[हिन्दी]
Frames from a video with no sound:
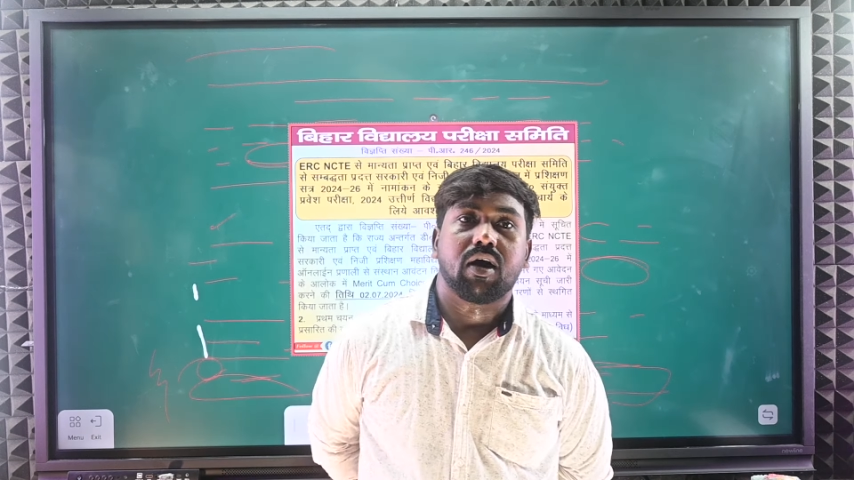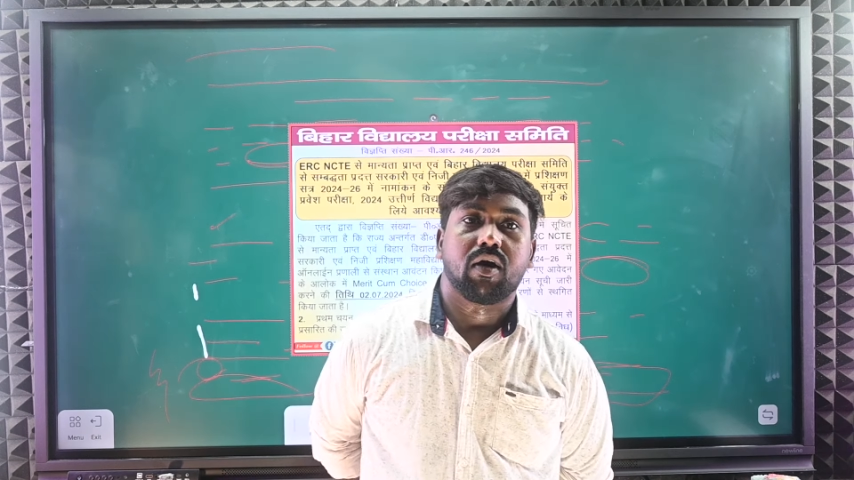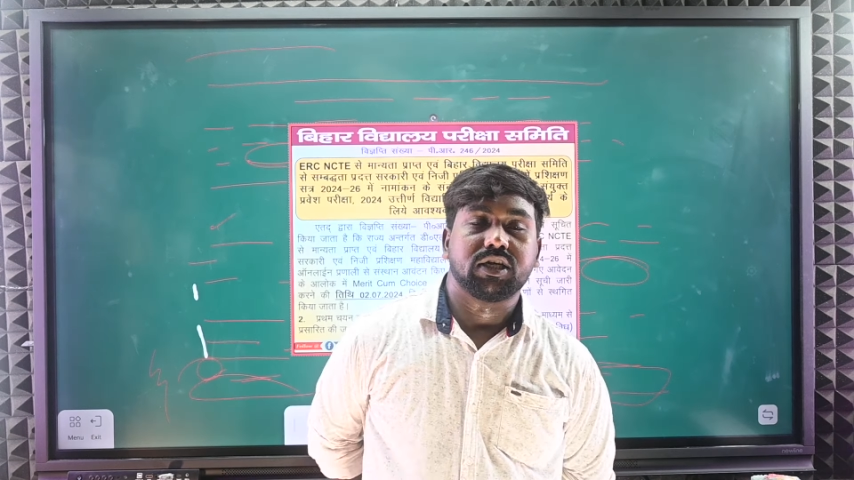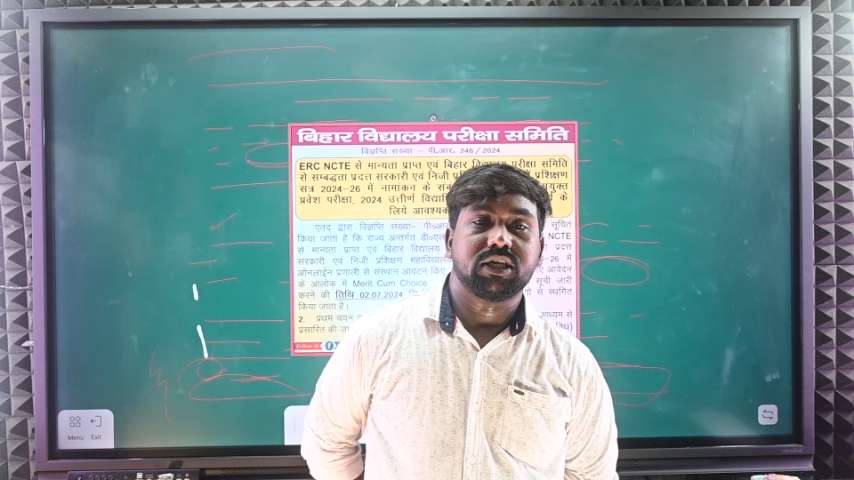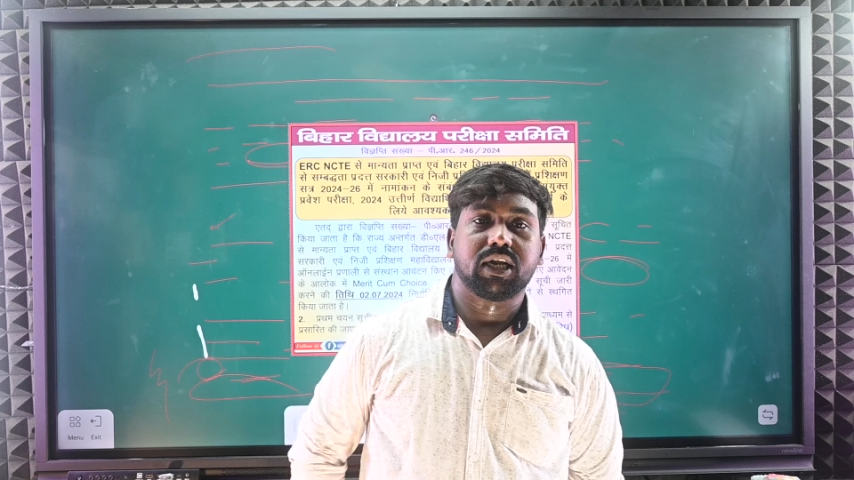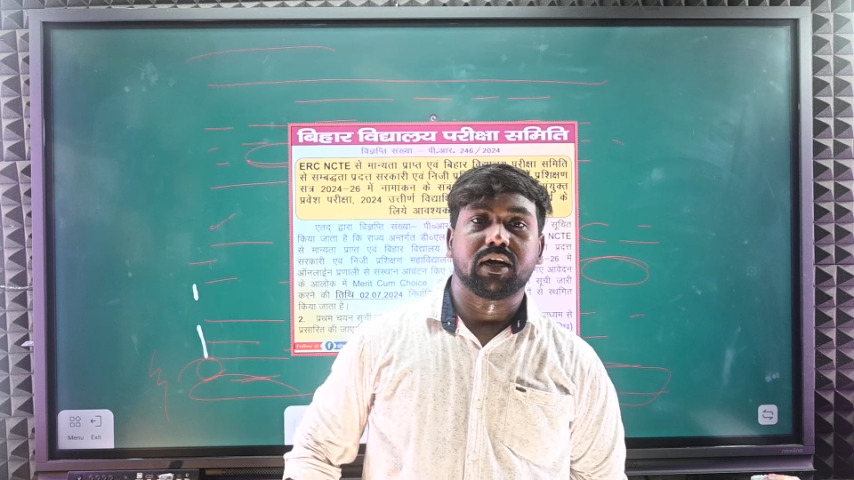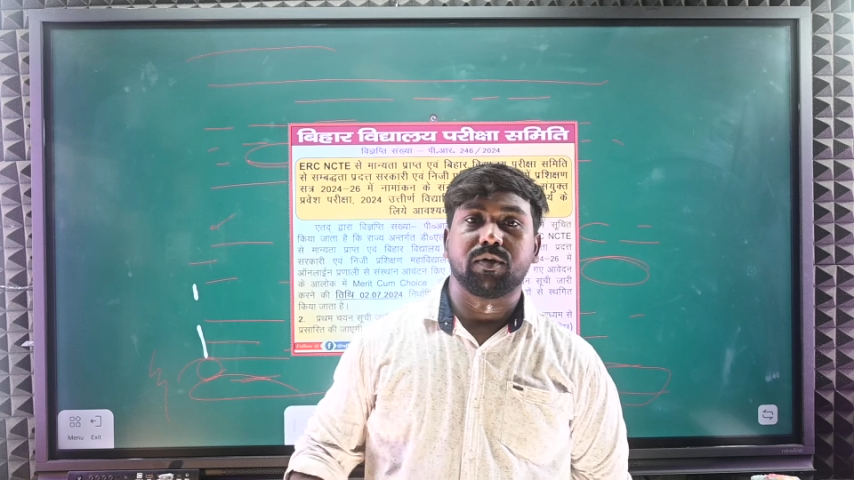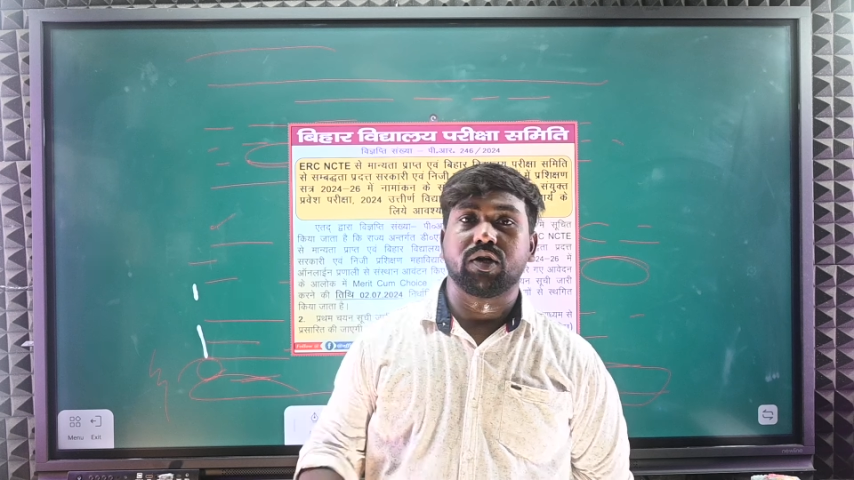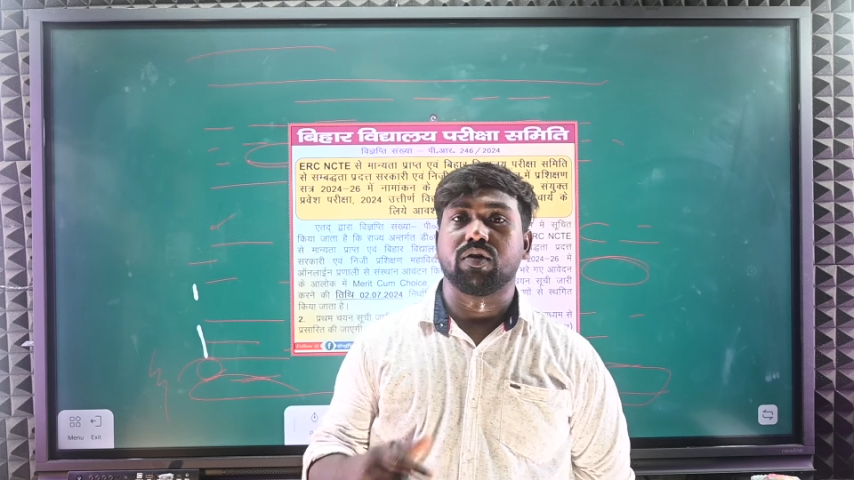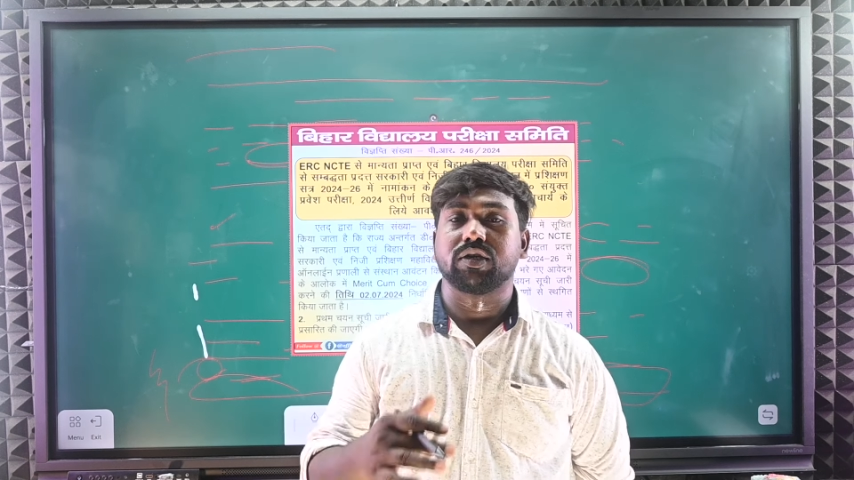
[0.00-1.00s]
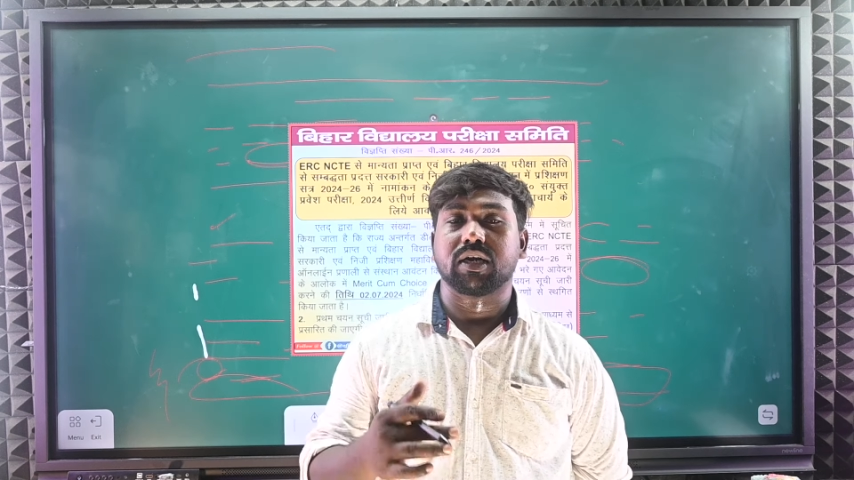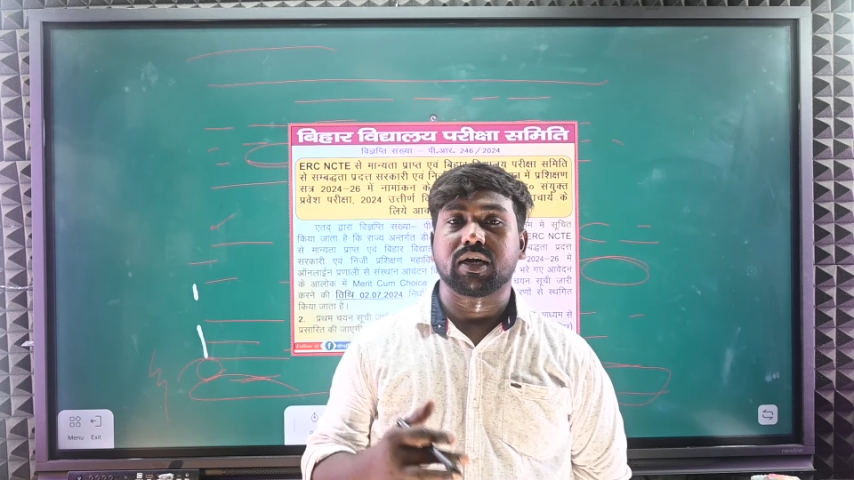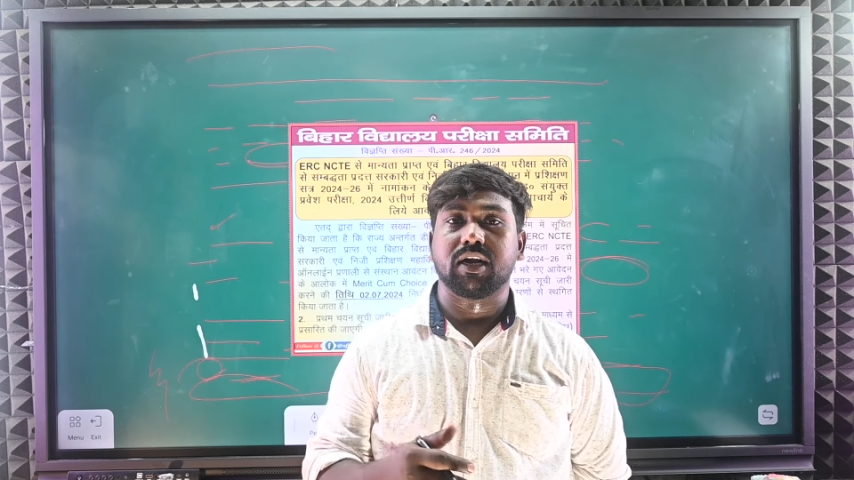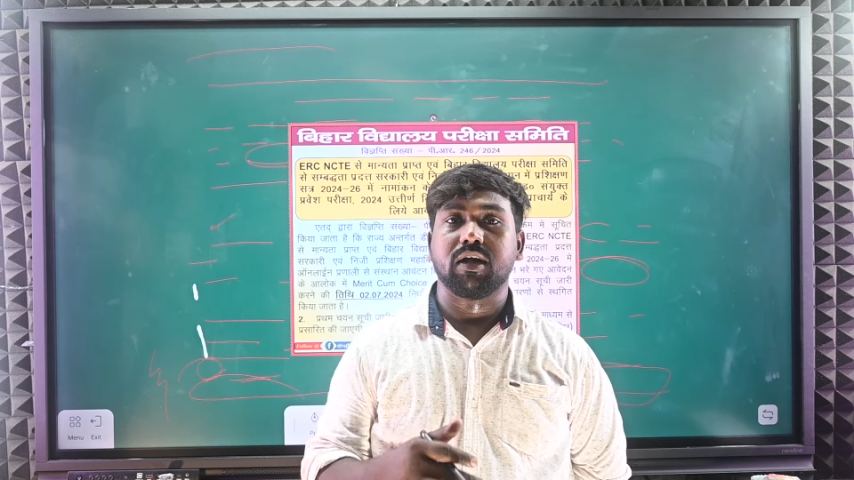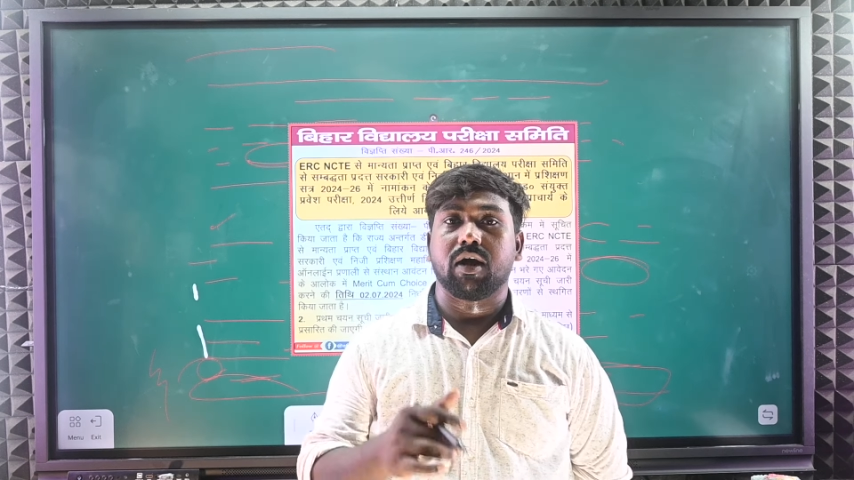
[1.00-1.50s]
और इसी तरह का वीडियो की
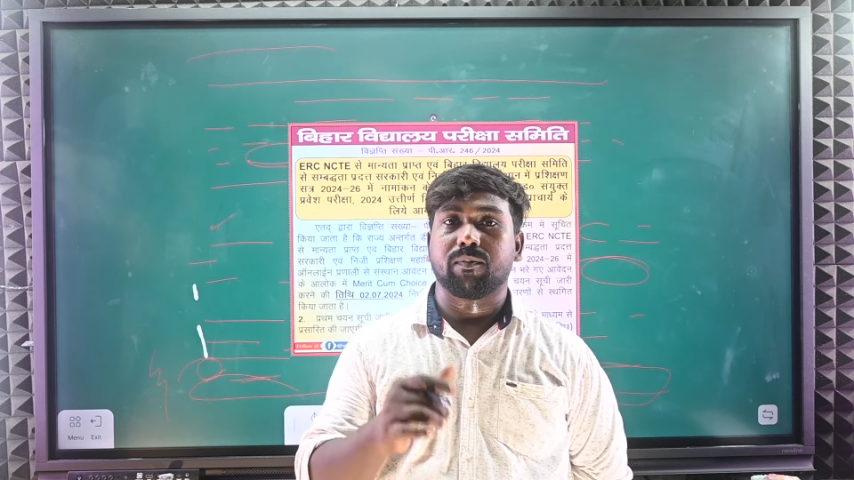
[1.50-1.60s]
जानकारी